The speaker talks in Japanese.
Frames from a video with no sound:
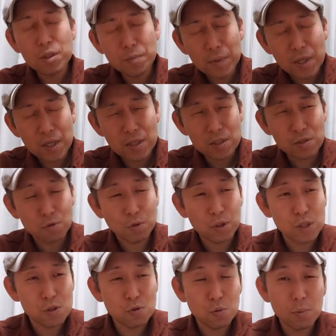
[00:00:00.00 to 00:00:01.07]
イメージという
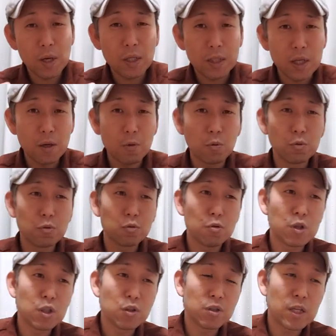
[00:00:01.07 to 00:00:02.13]
私のまあね本
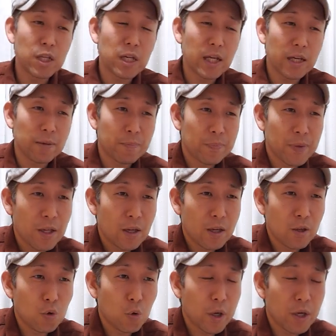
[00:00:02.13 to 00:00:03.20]
当に拙い
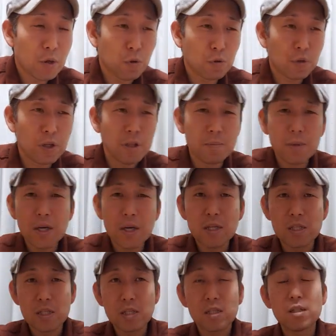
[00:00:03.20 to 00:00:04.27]
表現力とか
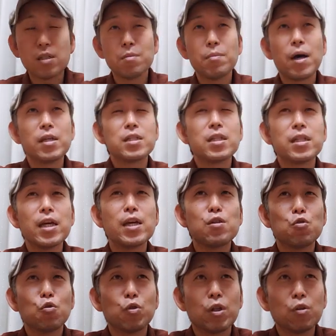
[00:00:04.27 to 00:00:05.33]

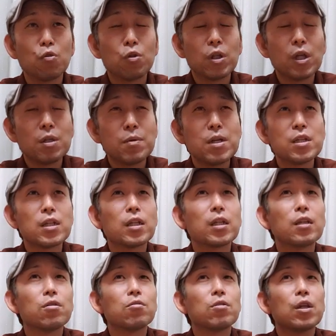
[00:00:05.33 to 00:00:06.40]
イメージイマジネーションでそんなイメージだっ
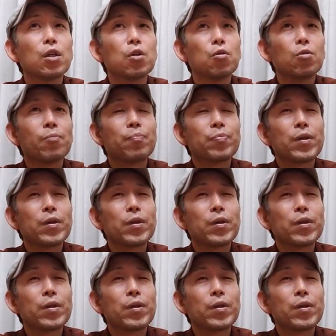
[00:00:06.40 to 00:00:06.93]
たんですけど